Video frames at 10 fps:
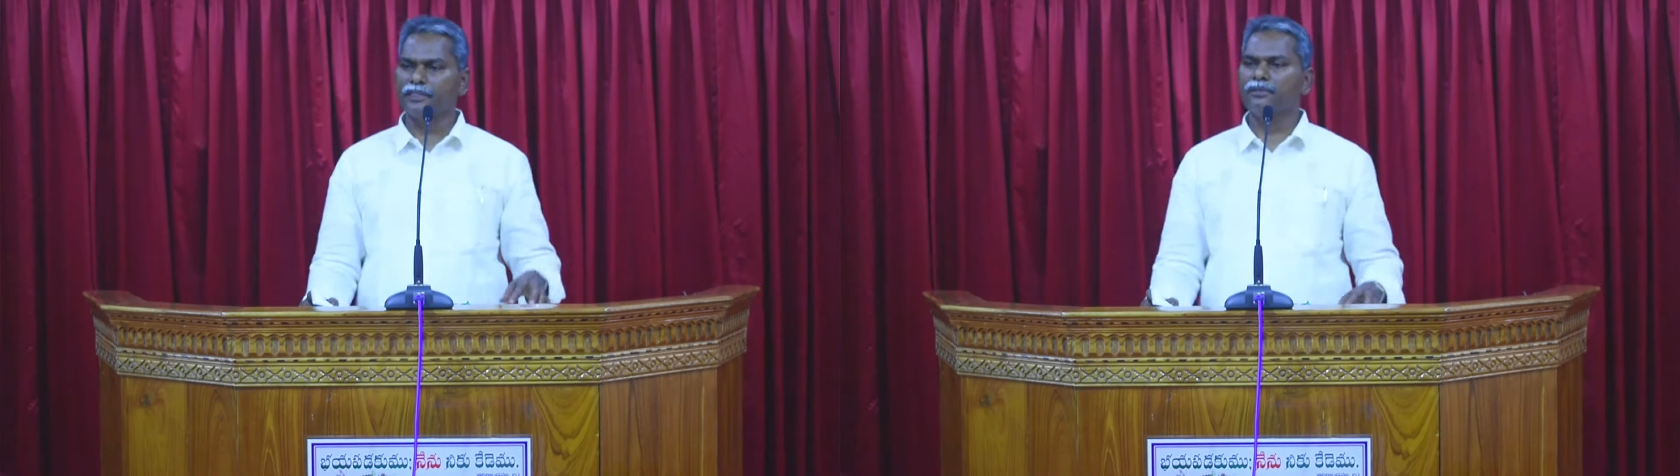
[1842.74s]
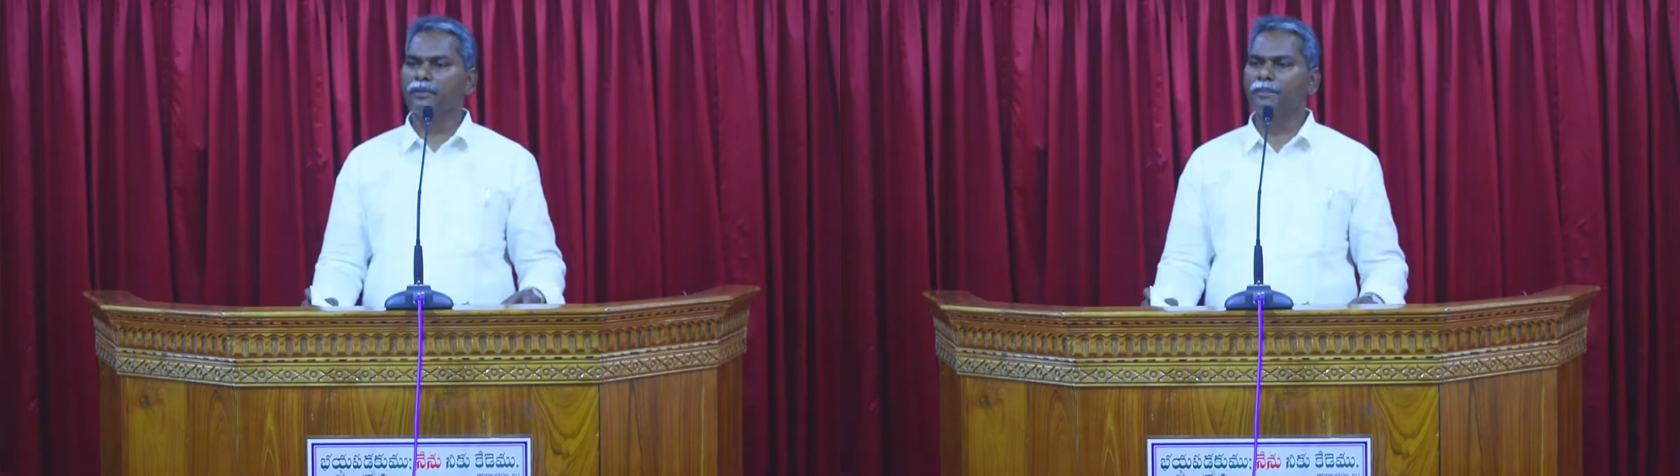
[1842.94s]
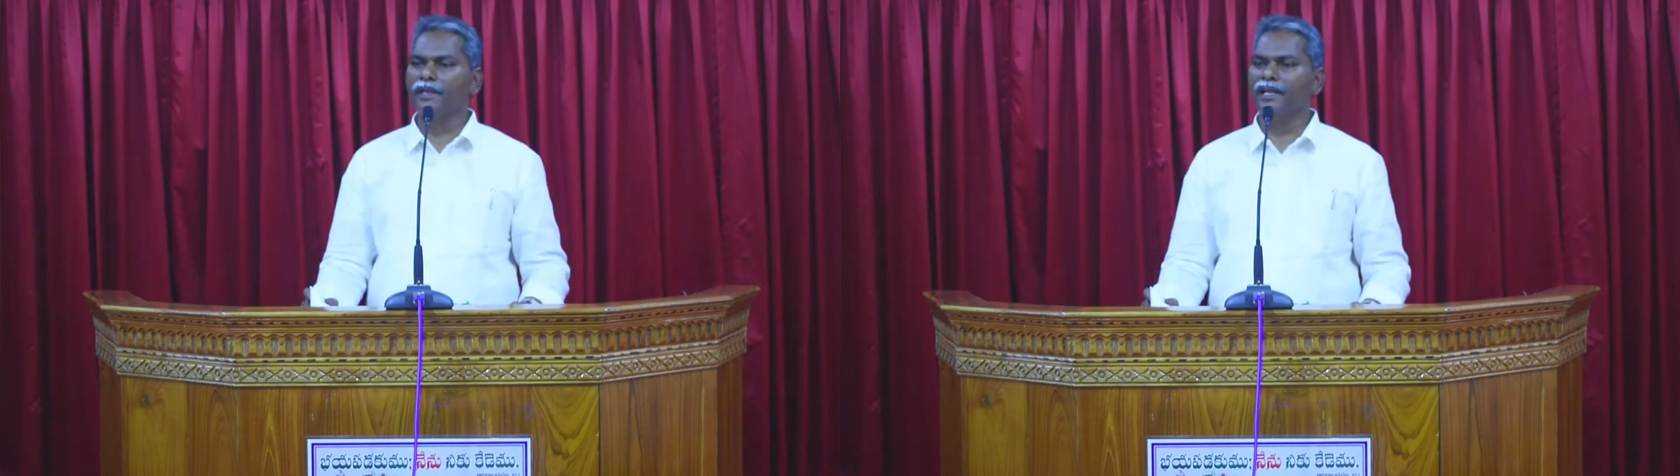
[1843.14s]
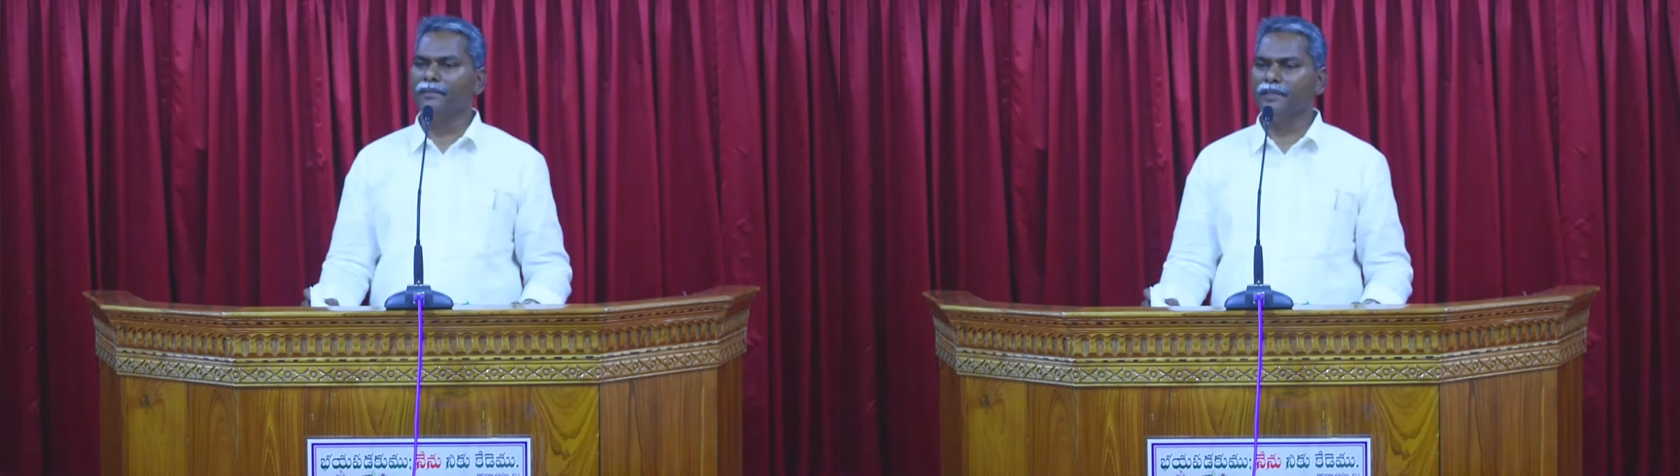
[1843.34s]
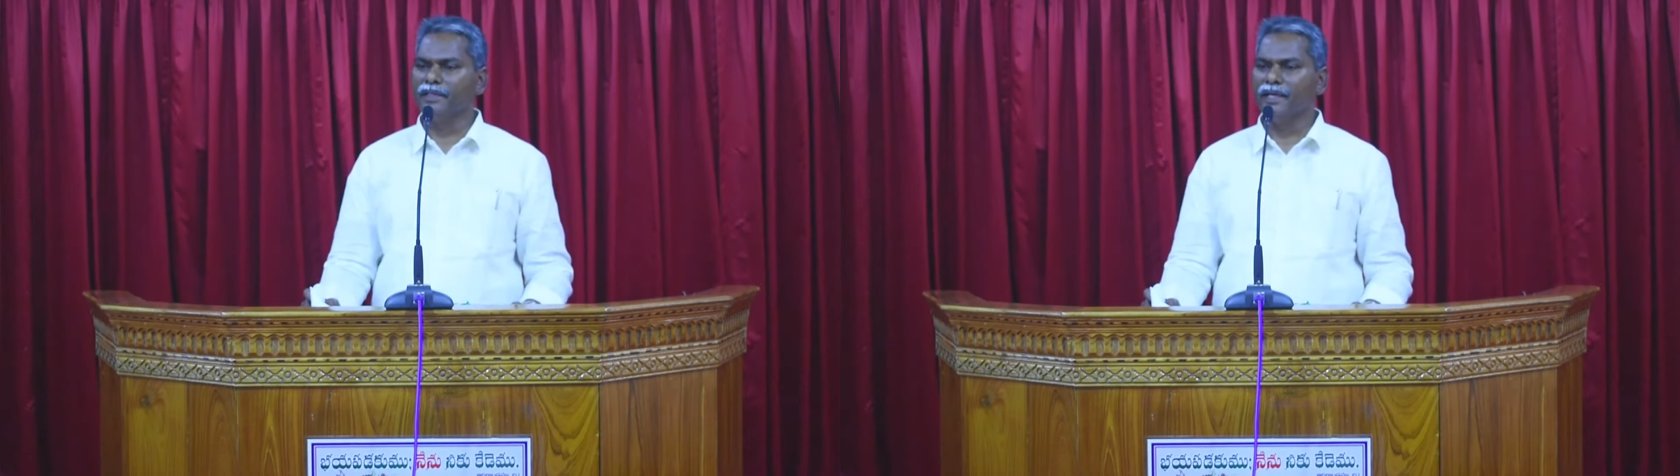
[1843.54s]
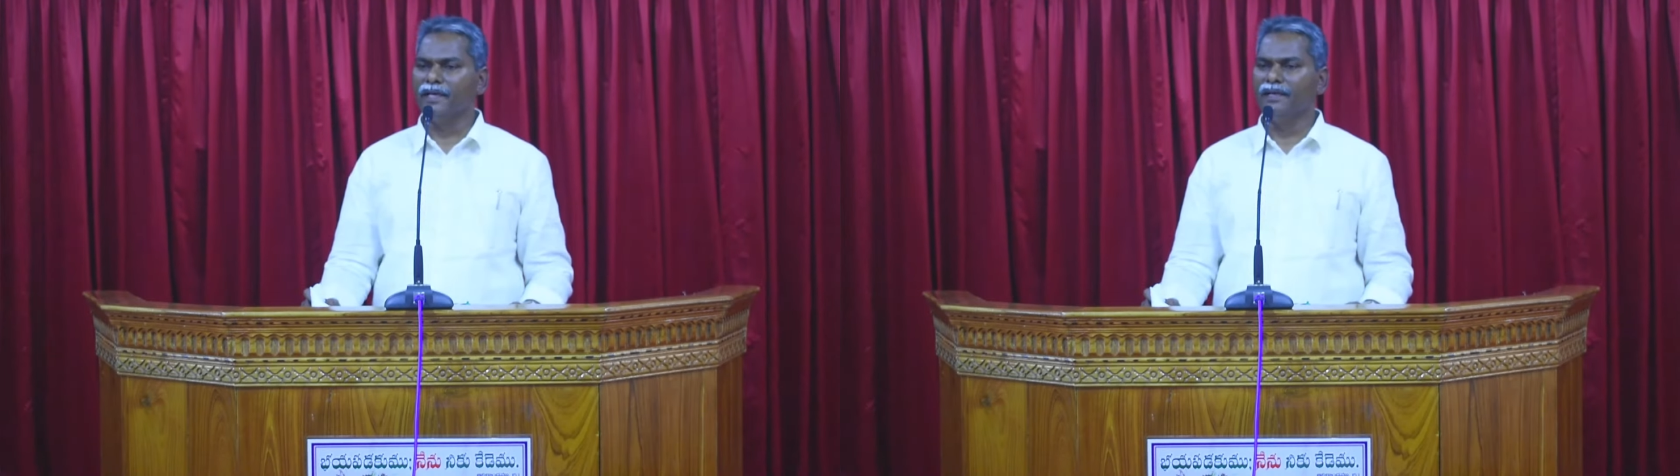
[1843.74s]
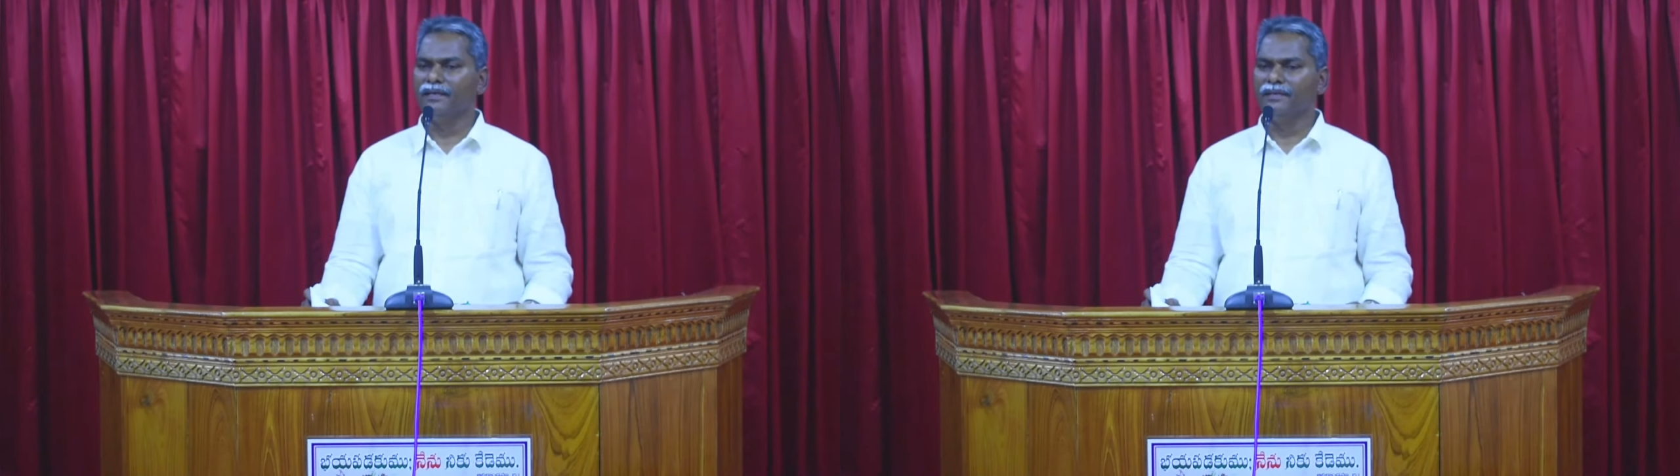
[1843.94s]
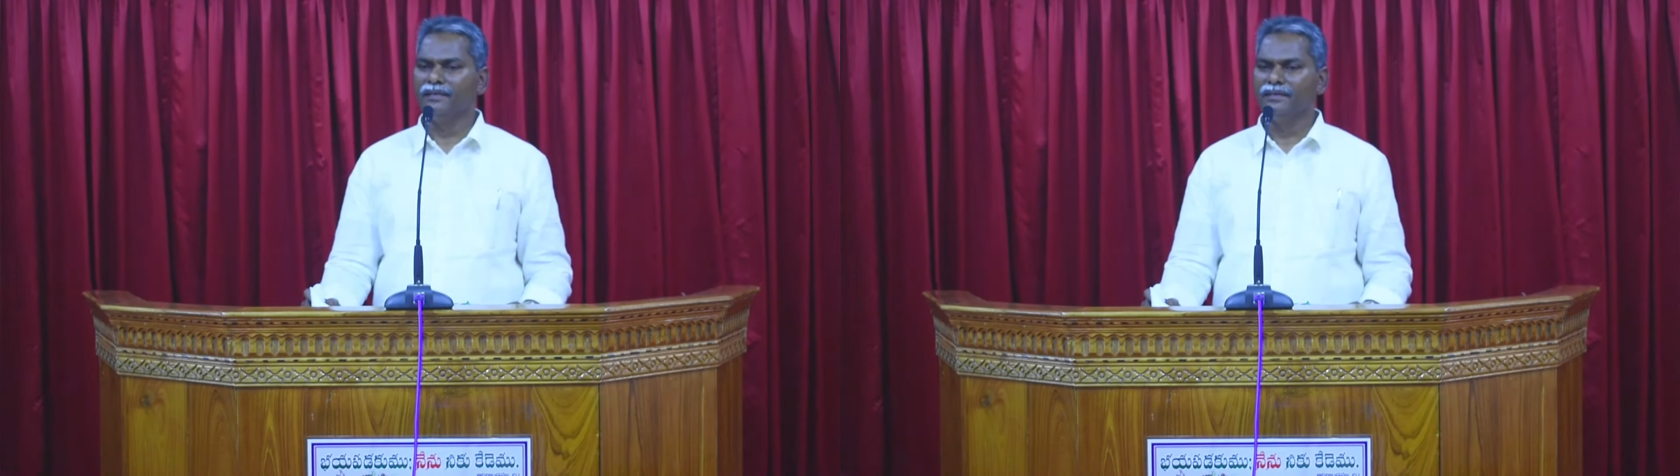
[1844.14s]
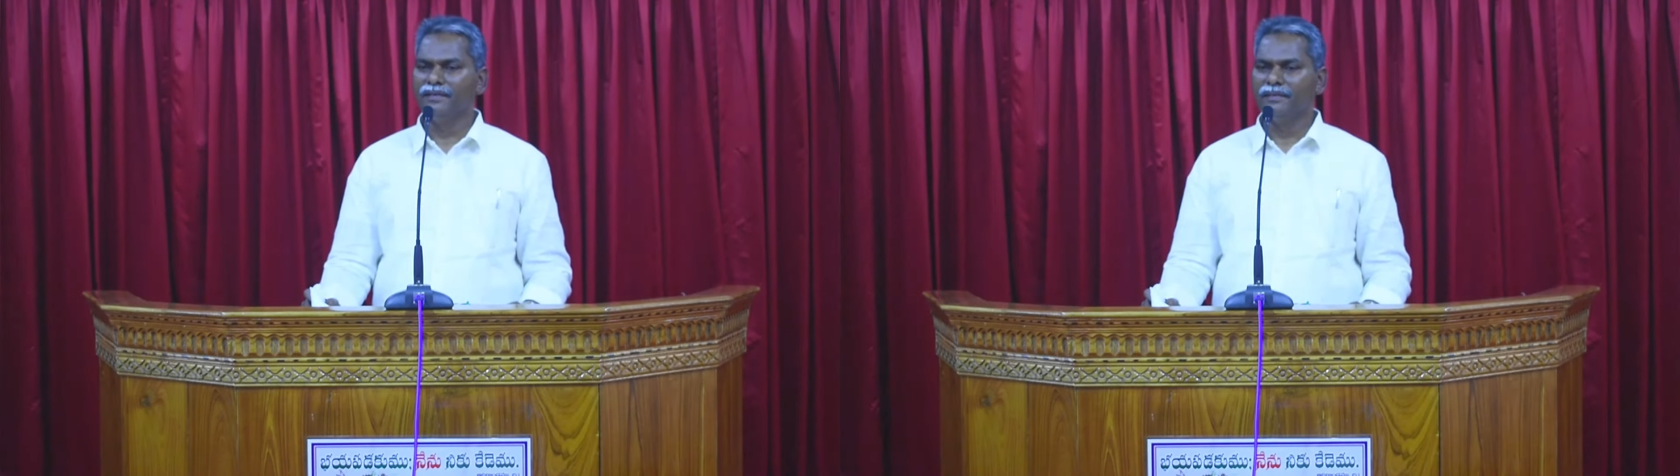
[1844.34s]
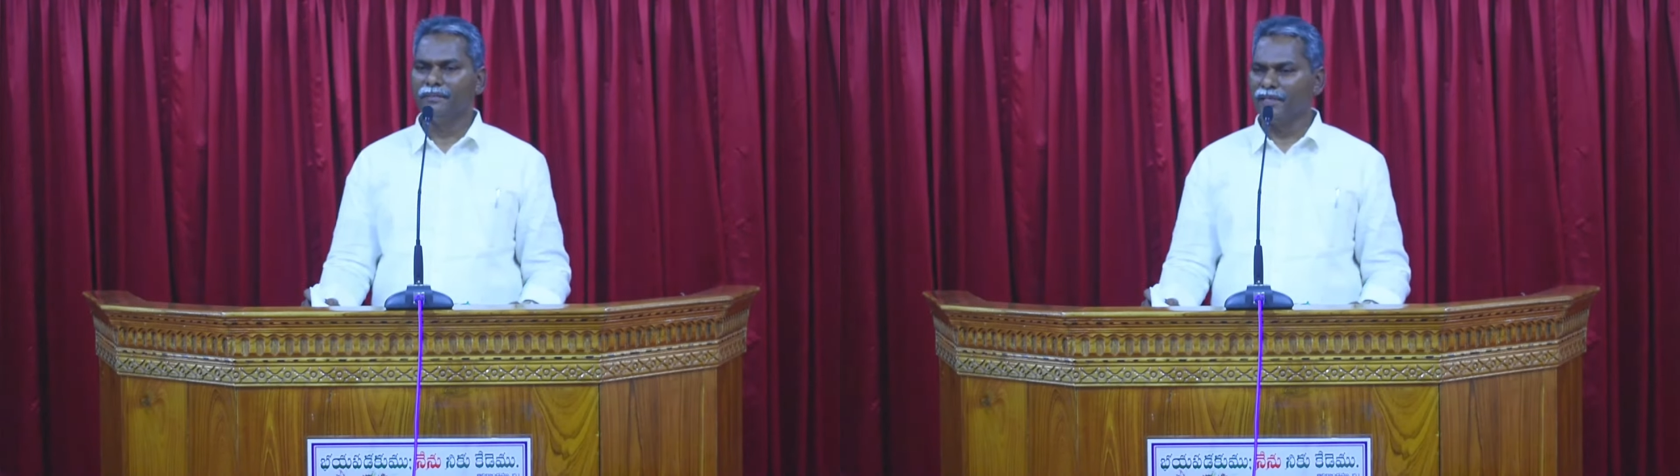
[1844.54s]
పడతామో పిల్లల మీద
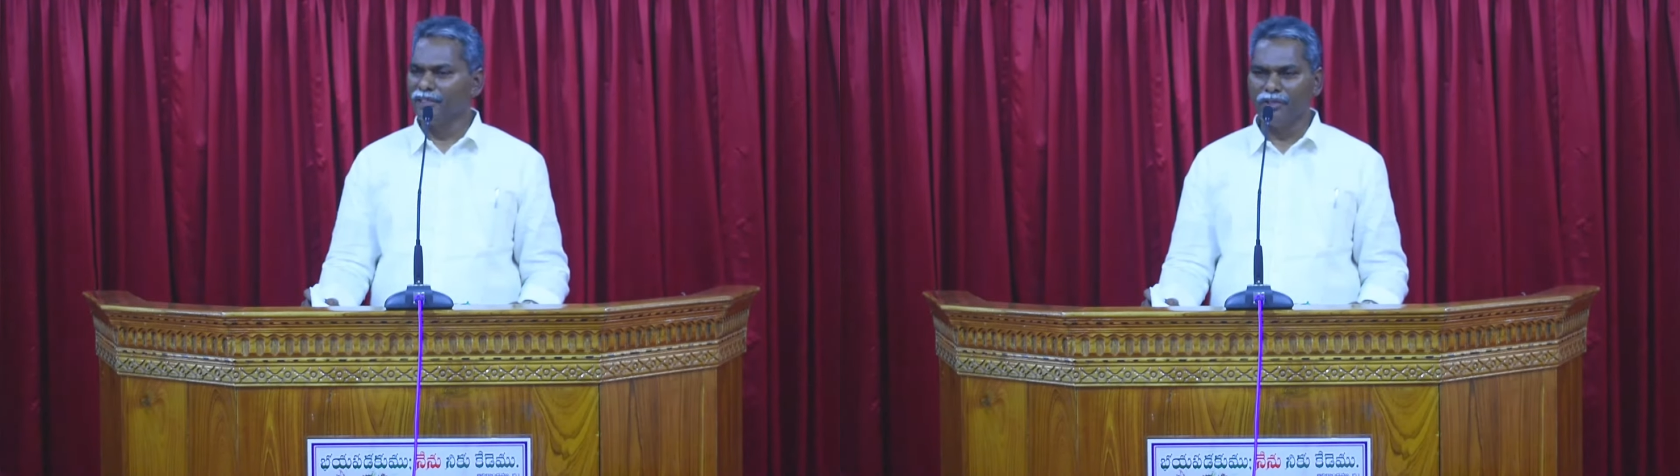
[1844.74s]
మన